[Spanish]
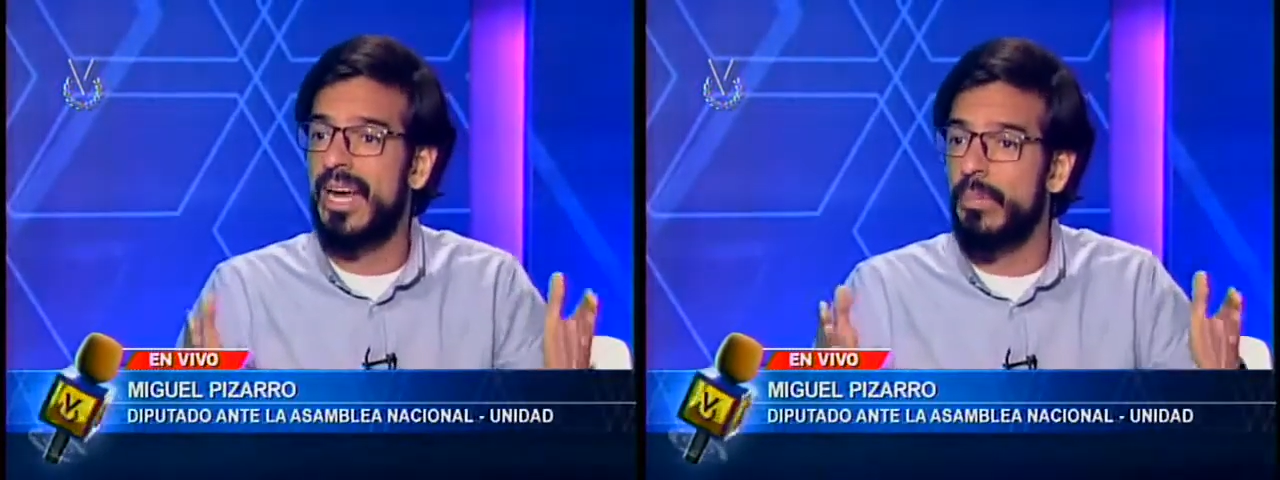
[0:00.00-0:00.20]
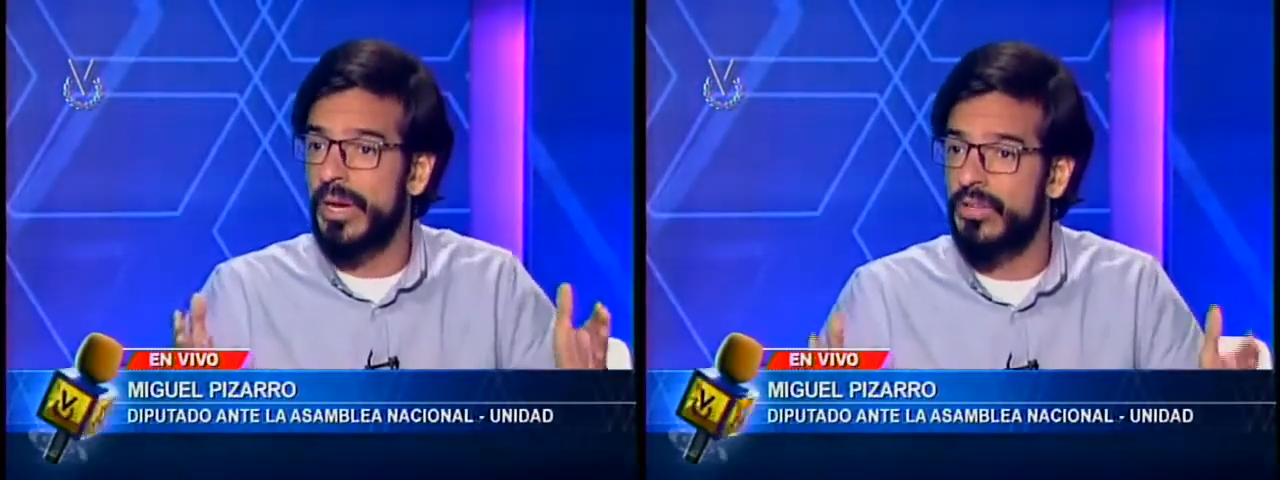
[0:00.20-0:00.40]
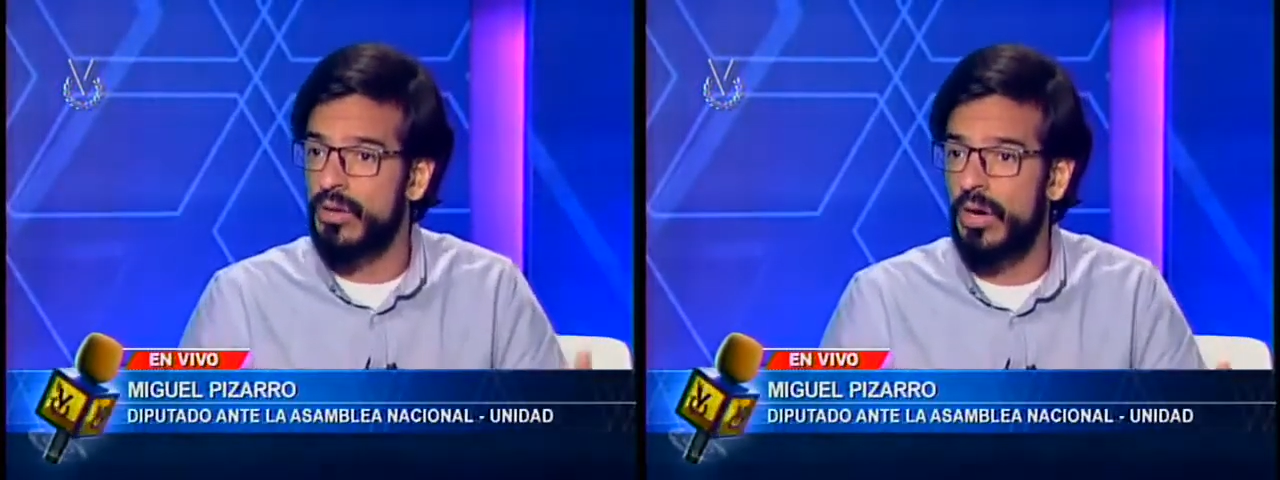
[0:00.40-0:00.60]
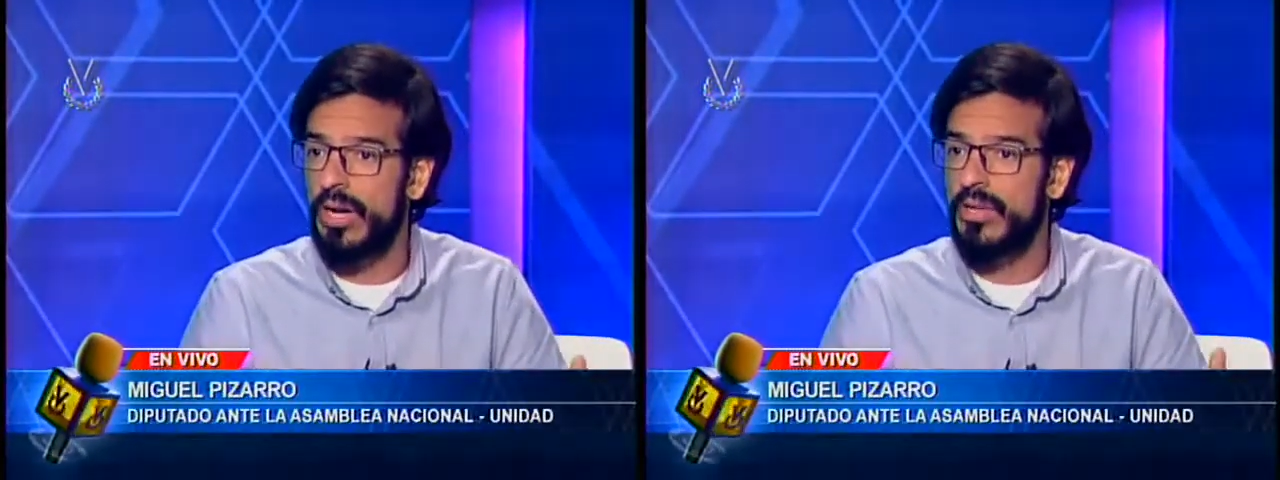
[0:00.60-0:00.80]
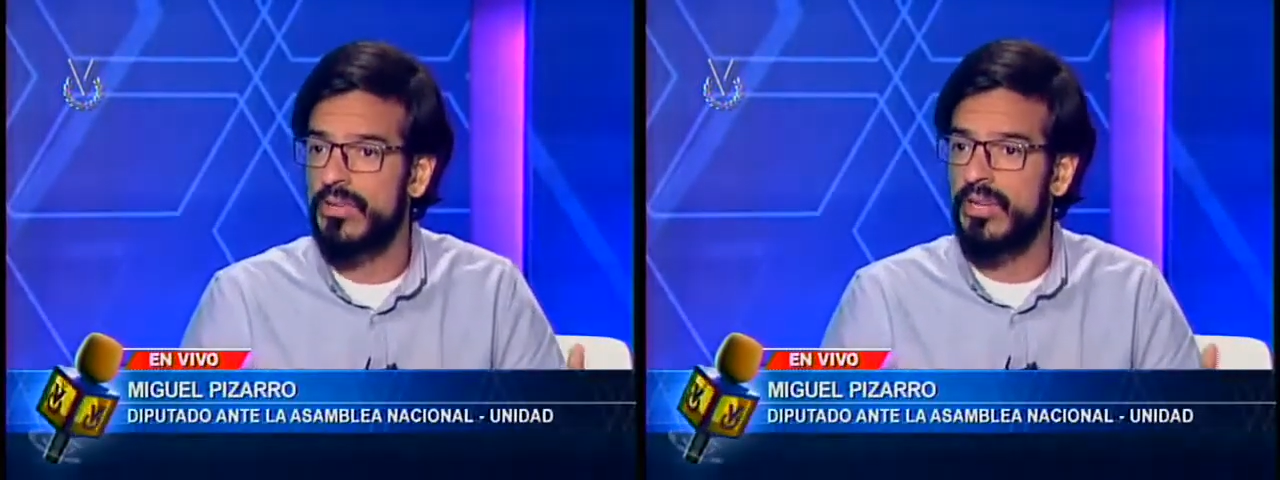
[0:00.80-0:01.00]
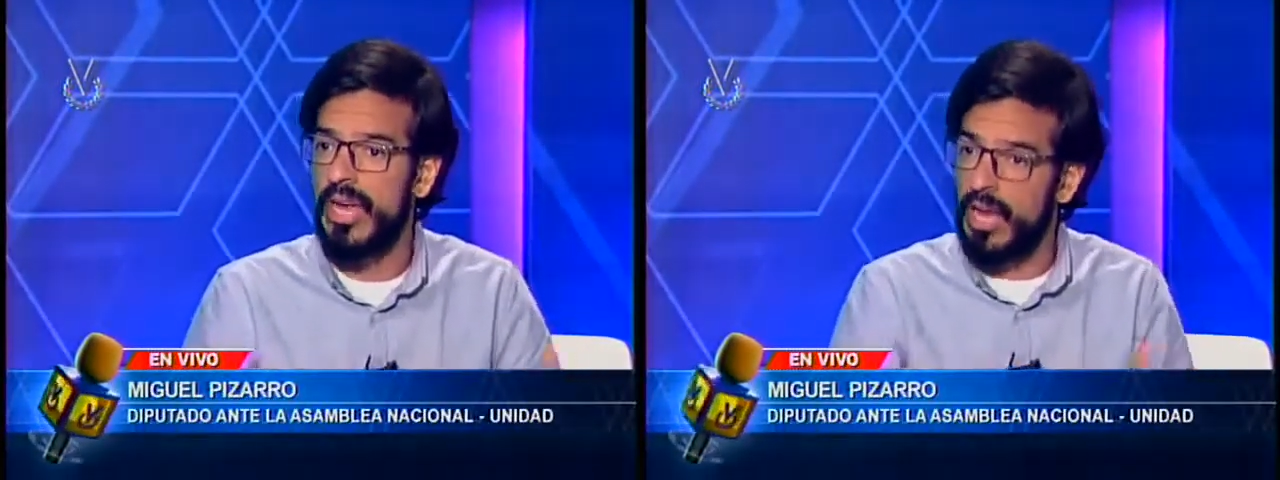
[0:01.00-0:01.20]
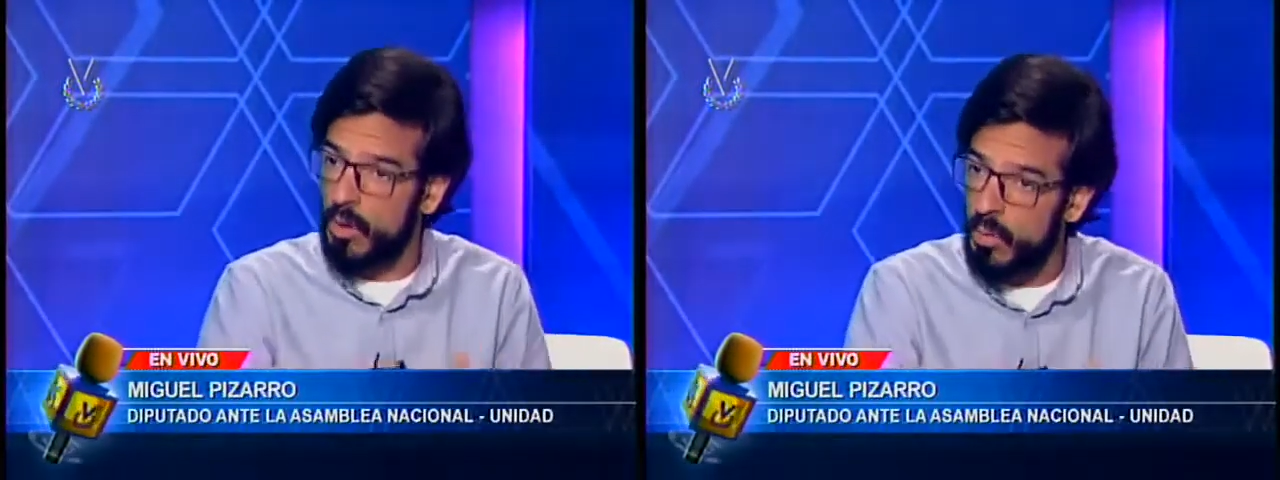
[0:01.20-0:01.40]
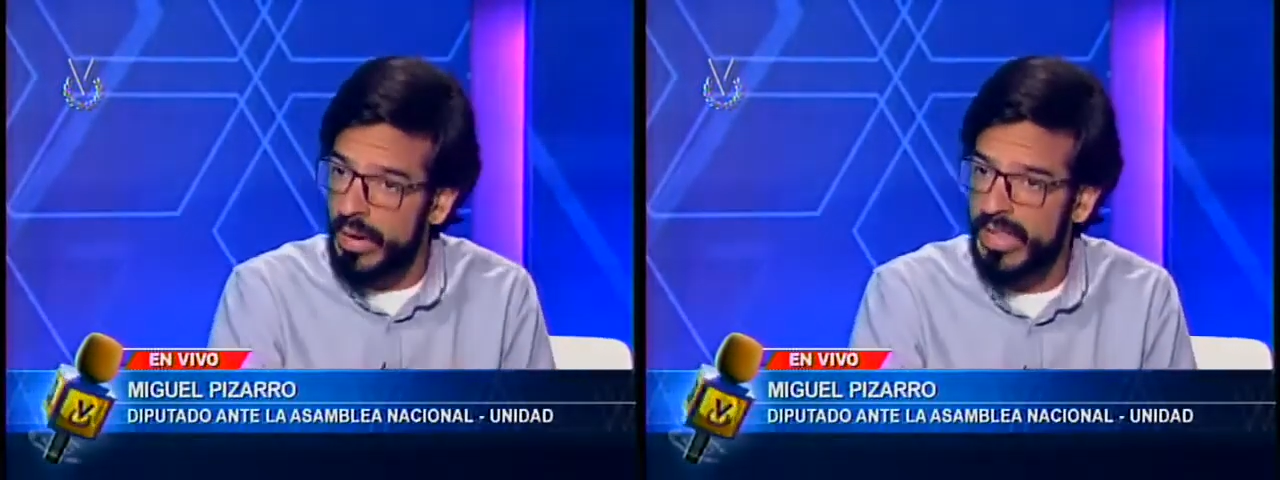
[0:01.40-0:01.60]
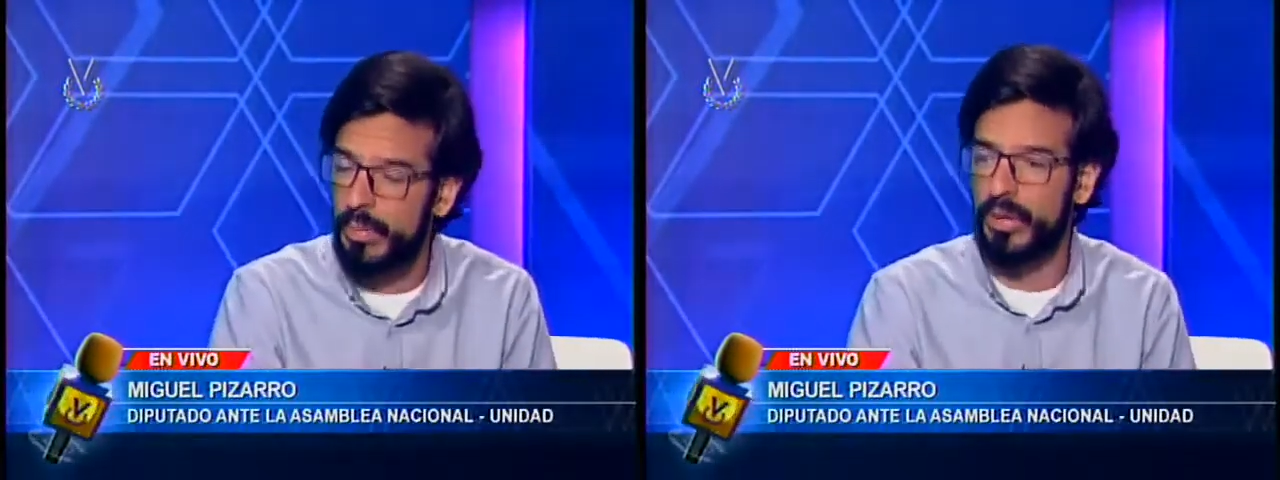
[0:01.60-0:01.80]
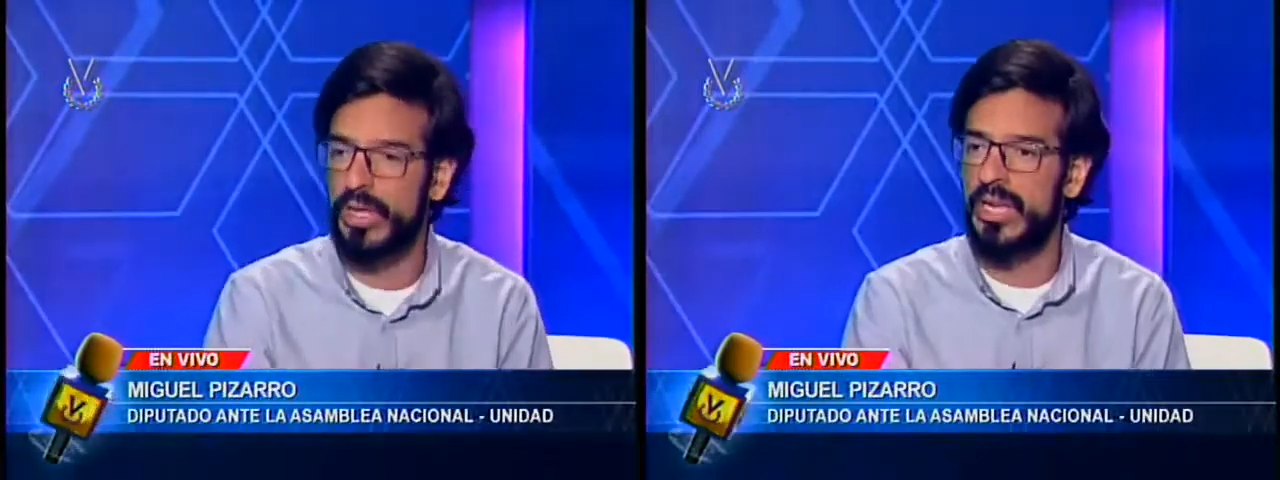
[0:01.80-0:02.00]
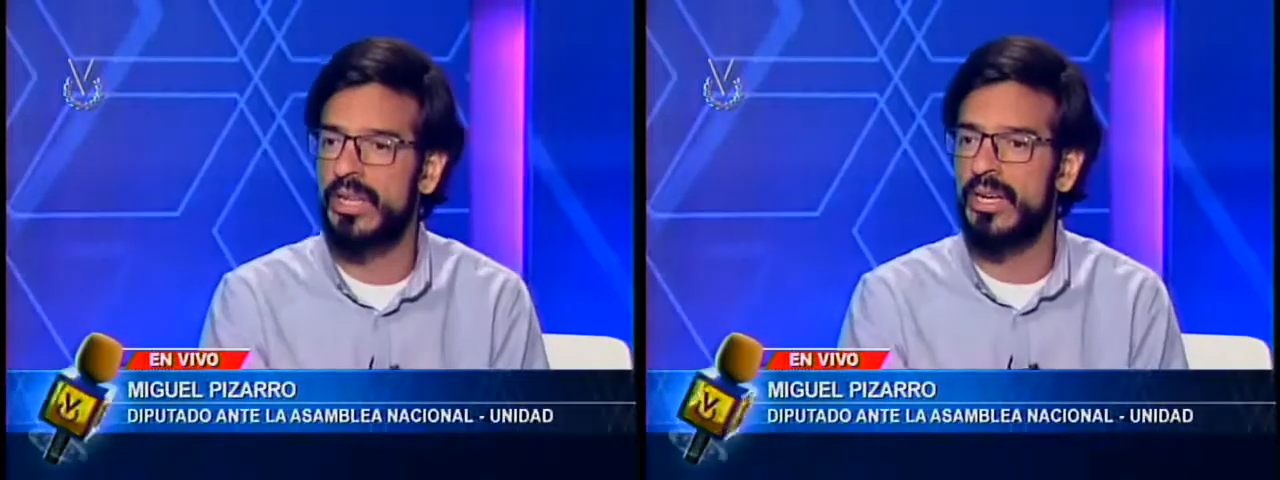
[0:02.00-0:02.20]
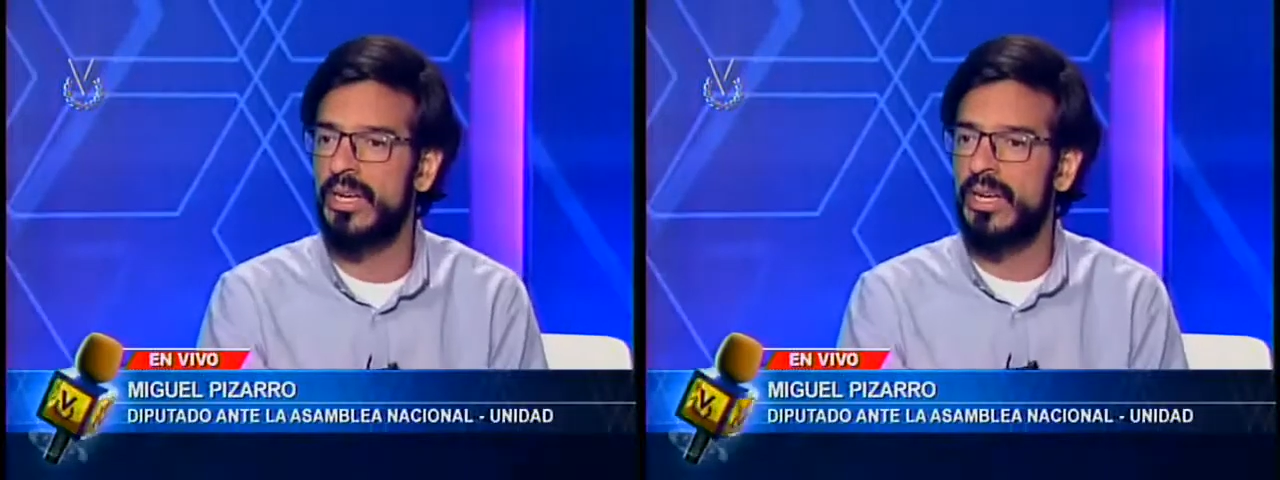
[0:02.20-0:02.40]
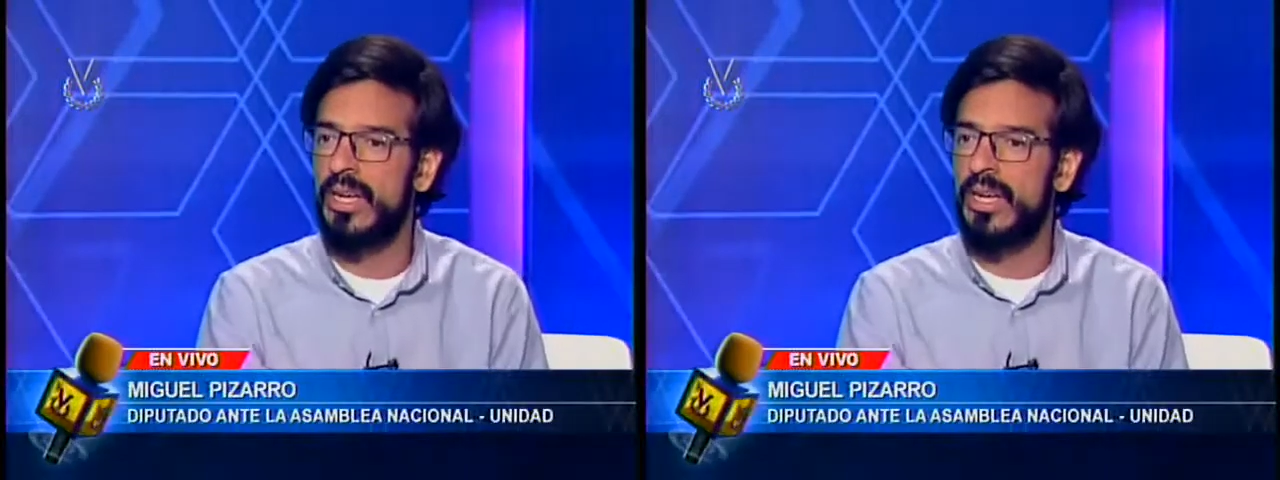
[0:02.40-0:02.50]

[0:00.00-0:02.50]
aprehensiones en un mes de protesta